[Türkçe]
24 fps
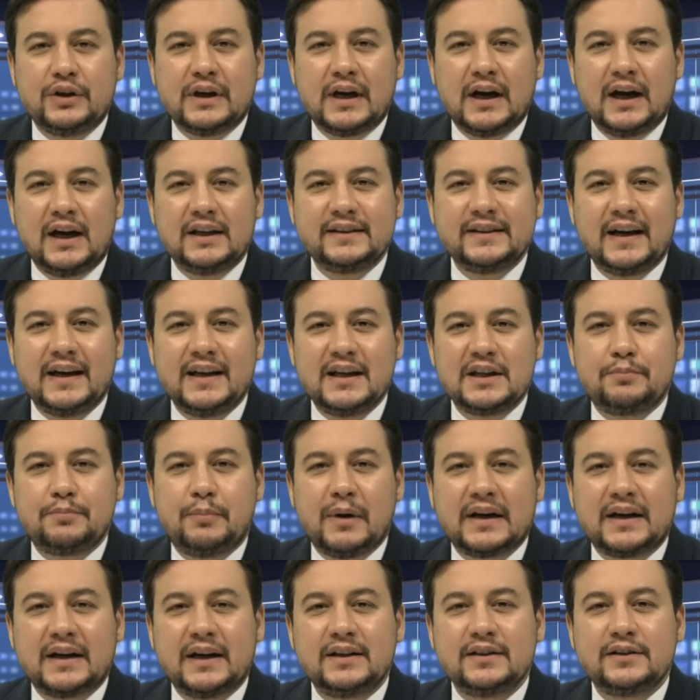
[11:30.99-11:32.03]
Adalet
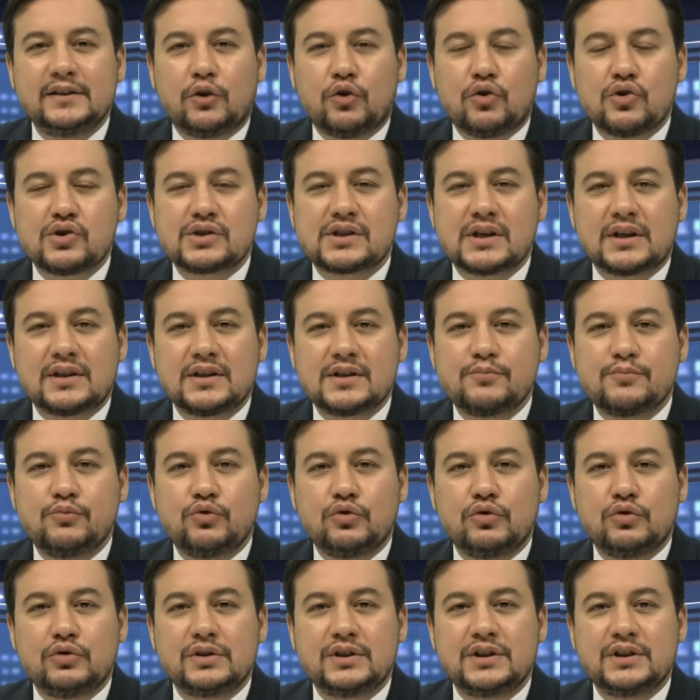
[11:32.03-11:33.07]
Bakanı da olsanız
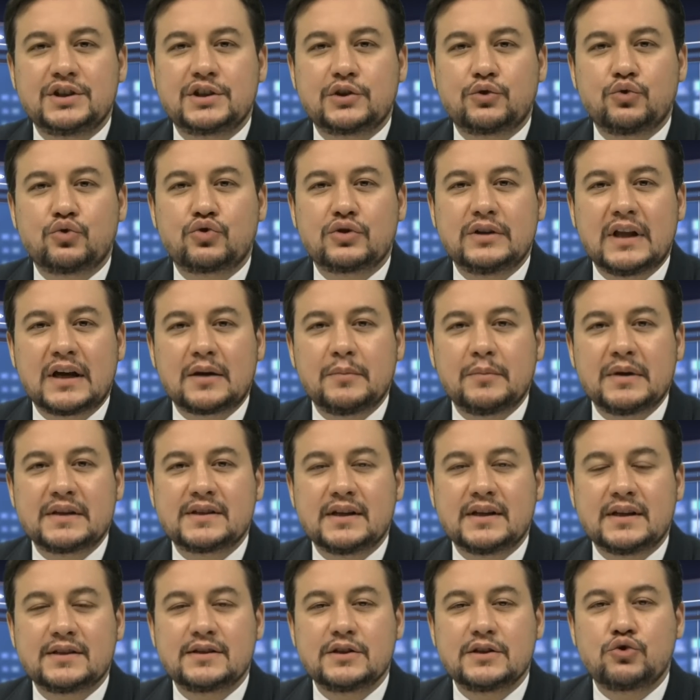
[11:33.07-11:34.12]
bu dış güçler
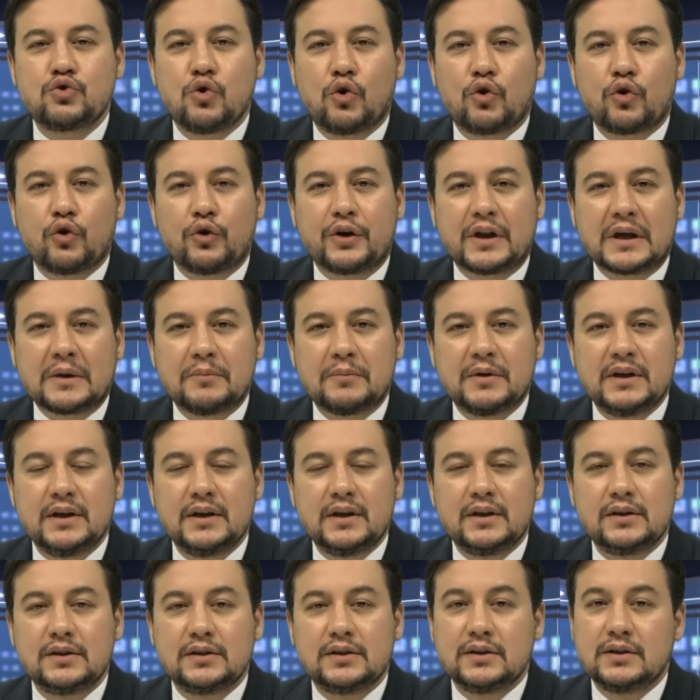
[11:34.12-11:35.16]
meselesi çok önemli.
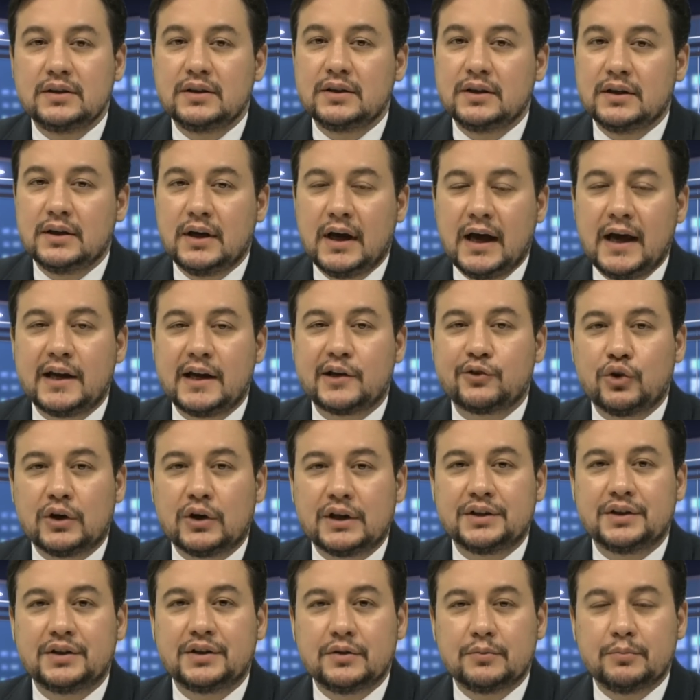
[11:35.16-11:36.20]
Ee,
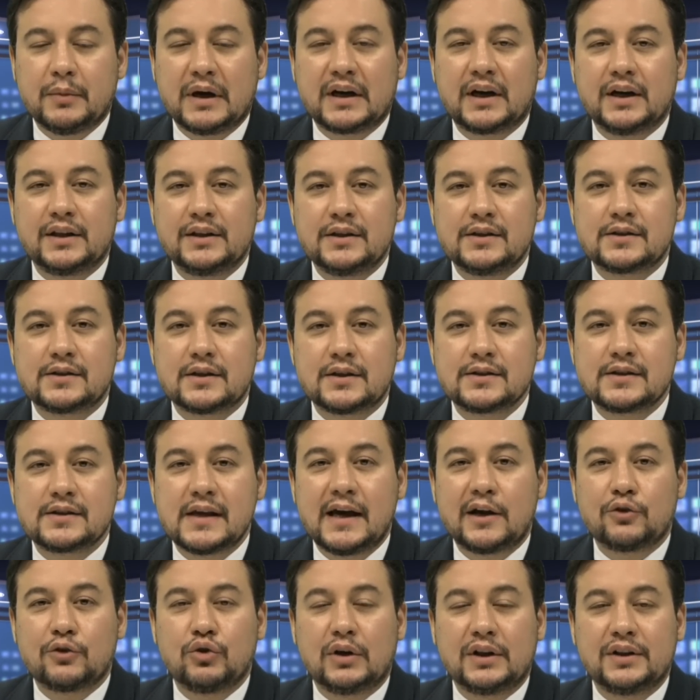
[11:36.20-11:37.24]
Erdoğan'ın bakanıysanız,
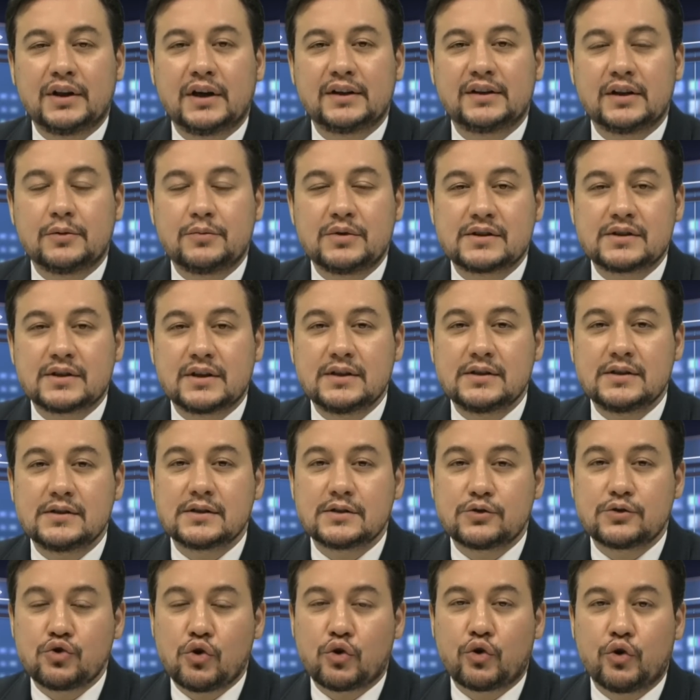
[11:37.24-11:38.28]
Erdoğan'ın adamıysanız
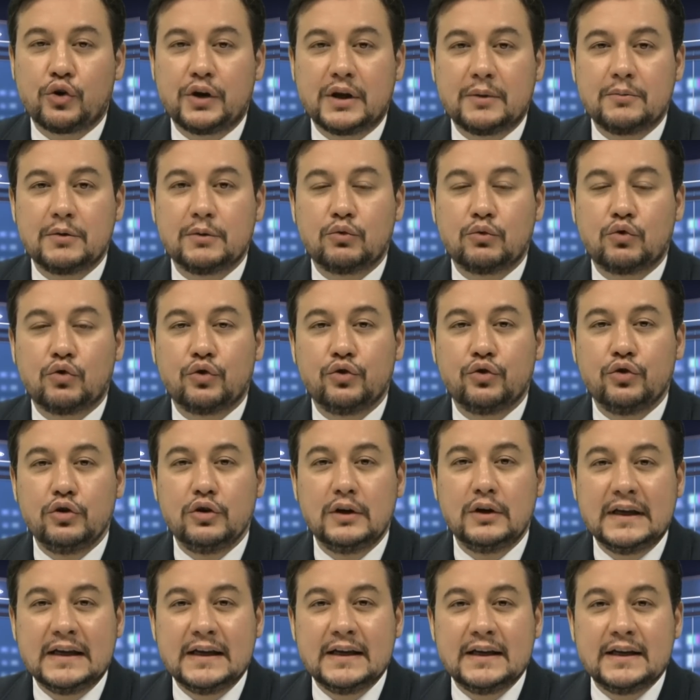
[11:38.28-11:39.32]
çok önemli bu konu.
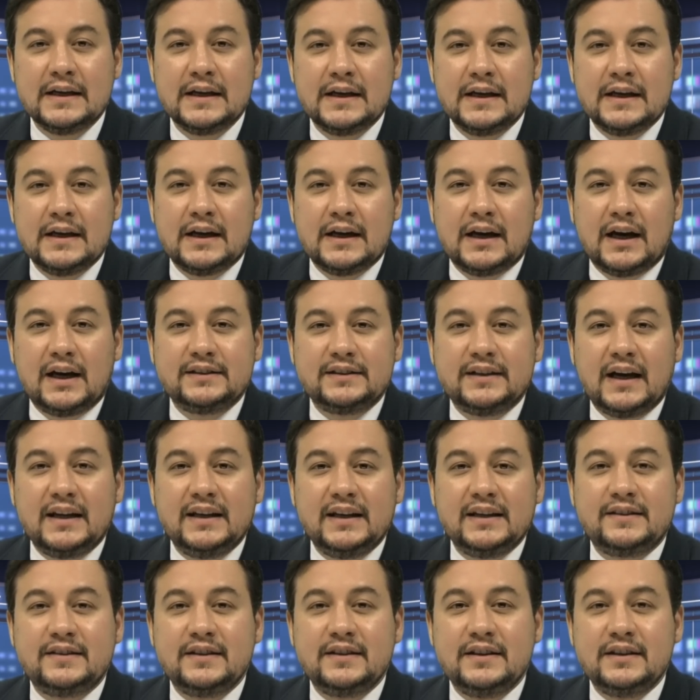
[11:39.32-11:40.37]

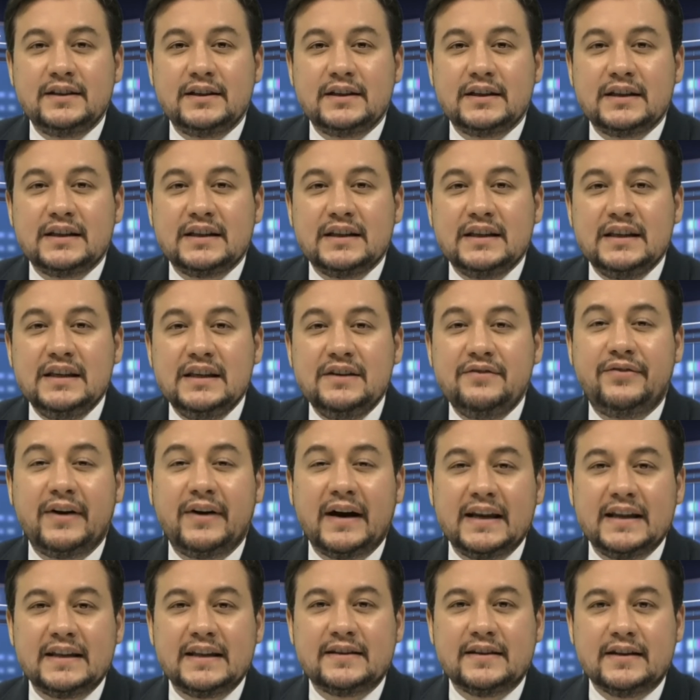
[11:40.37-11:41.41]
Adaletin
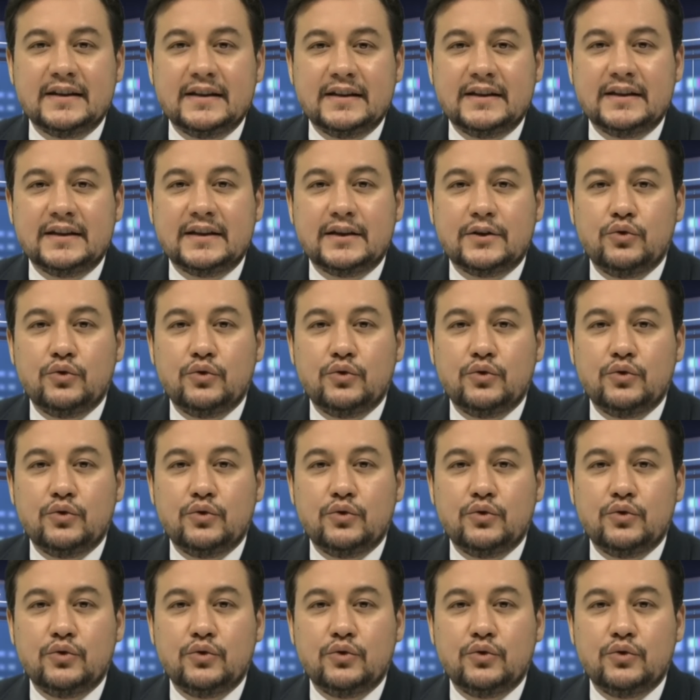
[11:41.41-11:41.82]
ifal edildiği